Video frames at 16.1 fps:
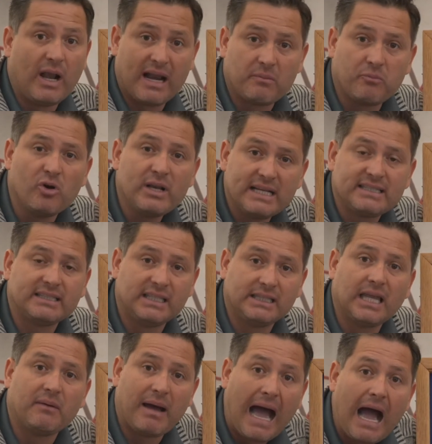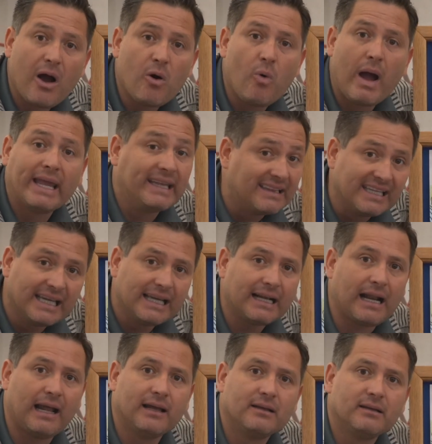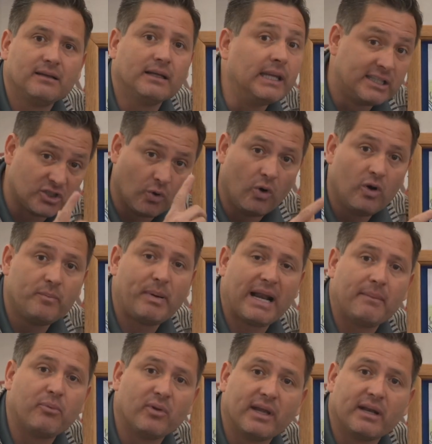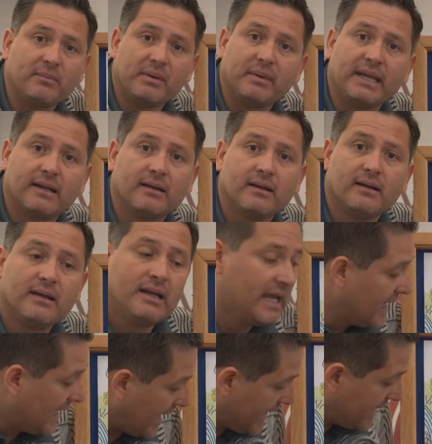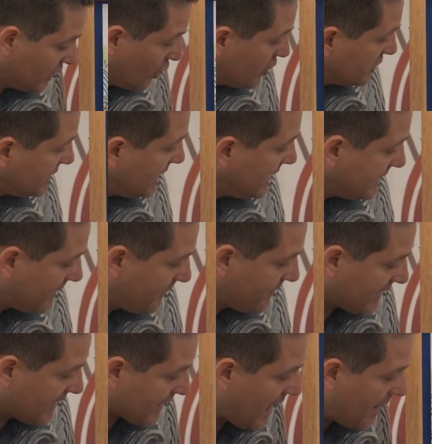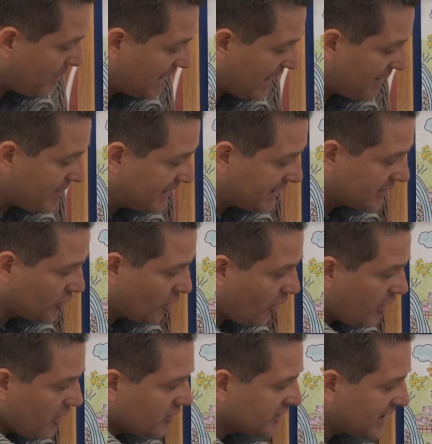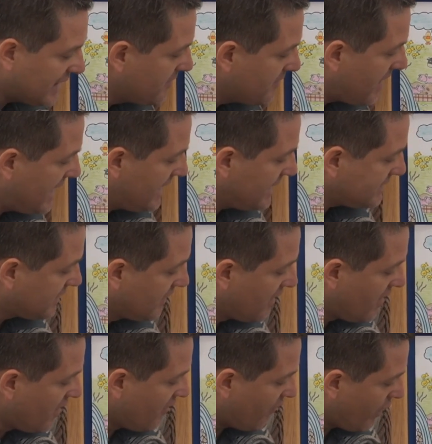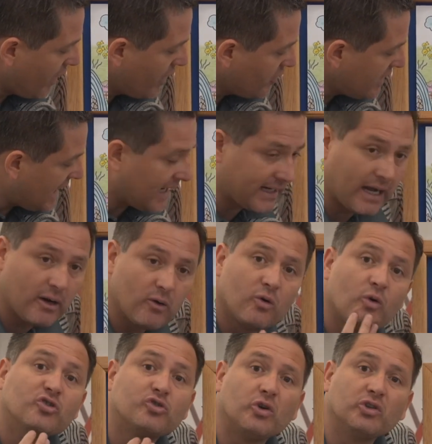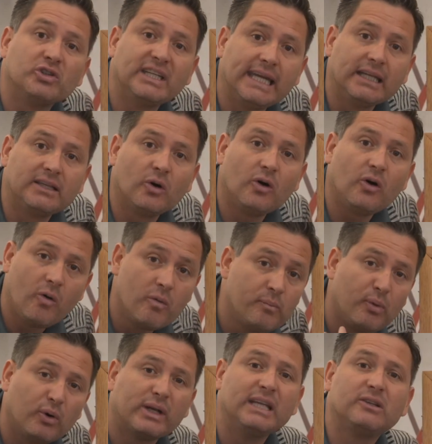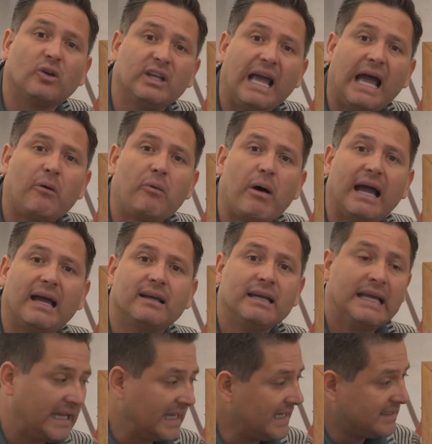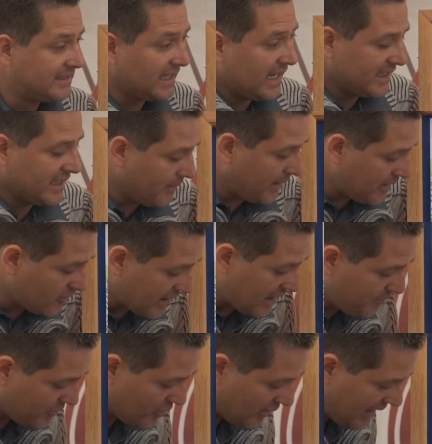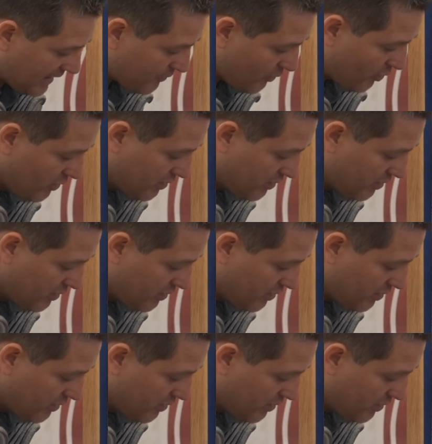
Pero el árbol necesitaba agua y tierra y sol para poder vivir. Entonces, rápidamente todos los animales fueron y agarraron con su hociquito un poquito de agua y se la llevaron rápido al